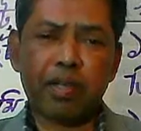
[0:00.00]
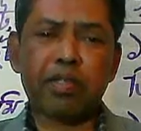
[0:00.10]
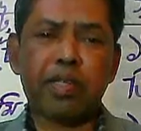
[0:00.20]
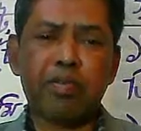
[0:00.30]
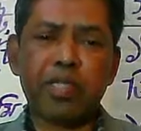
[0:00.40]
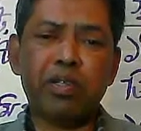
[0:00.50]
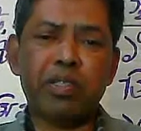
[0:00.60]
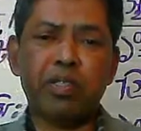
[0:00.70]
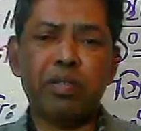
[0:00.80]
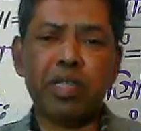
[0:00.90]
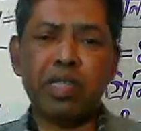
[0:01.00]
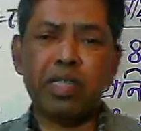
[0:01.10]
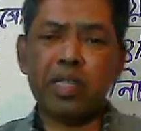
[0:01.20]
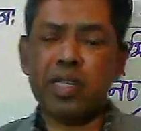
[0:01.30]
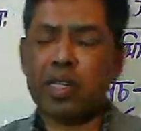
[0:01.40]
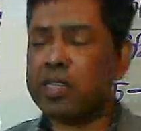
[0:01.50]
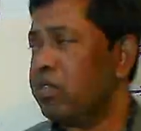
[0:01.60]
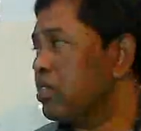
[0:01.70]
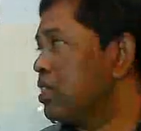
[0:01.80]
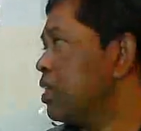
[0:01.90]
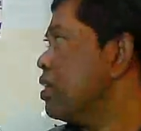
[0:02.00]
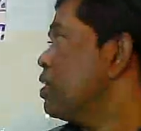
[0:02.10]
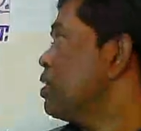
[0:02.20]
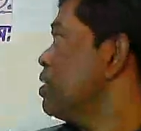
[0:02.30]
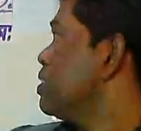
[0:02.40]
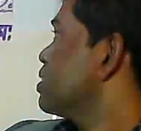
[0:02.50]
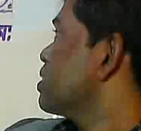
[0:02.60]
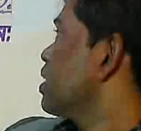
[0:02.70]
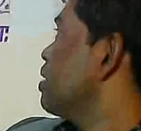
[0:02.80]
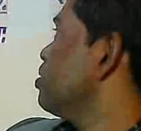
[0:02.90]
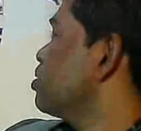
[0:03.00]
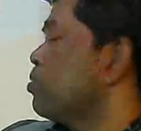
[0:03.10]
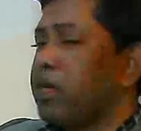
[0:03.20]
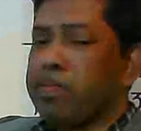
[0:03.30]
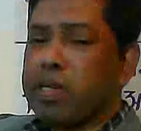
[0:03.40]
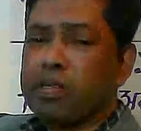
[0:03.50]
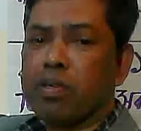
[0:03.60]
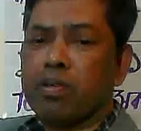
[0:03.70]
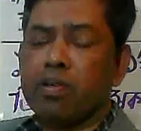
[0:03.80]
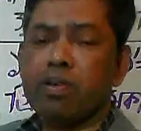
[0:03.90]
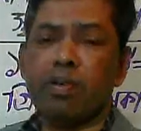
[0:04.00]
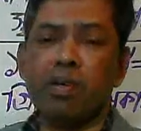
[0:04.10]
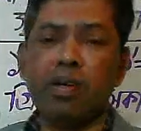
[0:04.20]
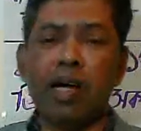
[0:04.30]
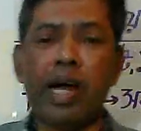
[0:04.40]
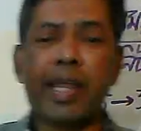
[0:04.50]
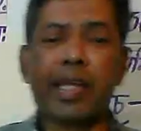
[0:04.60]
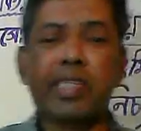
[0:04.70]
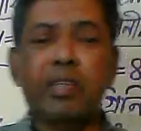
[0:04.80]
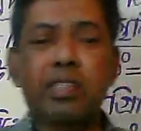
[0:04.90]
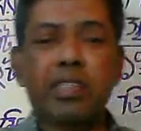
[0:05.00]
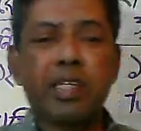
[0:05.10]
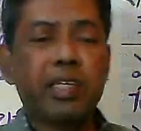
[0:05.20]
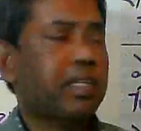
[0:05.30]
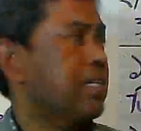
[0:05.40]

আলোচনার বিষয় হচ্ছে দুটি একটি হচ্ছে স্থানীয় সময়ের পার্থক্য আরেকটি হচ্ছে